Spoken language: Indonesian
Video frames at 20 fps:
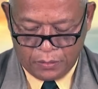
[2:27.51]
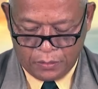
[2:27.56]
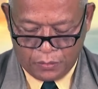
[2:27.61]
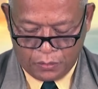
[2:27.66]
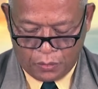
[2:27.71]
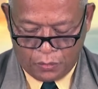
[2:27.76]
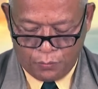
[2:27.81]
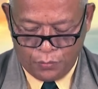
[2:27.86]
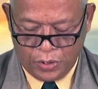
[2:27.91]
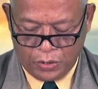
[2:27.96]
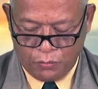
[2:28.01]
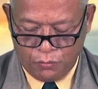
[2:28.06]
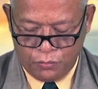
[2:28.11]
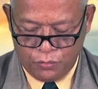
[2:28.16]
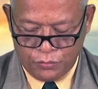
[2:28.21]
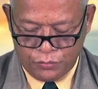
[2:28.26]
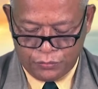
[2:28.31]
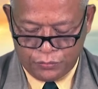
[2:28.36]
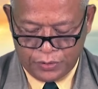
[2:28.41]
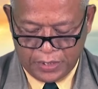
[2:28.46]
rohmu yang
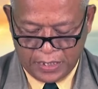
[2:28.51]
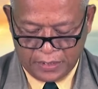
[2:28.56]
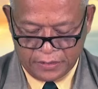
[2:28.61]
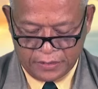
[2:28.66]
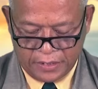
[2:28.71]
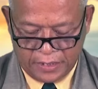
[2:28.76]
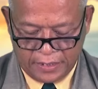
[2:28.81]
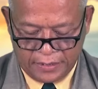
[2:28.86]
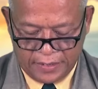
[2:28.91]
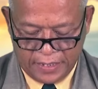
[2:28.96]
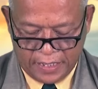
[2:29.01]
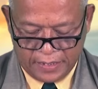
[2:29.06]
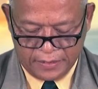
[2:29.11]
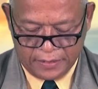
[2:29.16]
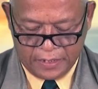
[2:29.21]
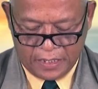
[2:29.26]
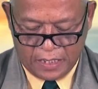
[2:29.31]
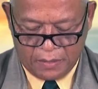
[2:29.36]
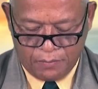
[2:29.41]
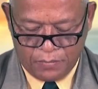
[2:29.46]
kudus yang
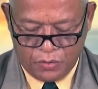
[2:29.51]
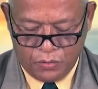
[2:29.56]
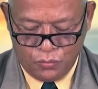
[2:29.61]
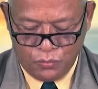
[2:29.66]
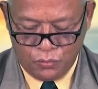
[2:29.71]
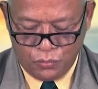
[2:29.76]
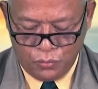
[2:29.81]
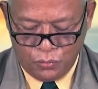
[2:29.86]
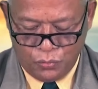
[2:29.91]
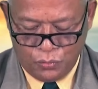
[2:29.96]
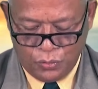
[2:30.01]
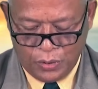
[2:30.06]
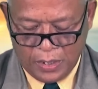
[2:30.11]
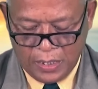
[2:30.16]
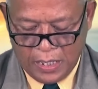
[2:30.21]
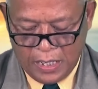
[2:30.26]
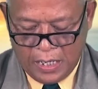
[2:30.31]
senantiasa menuntun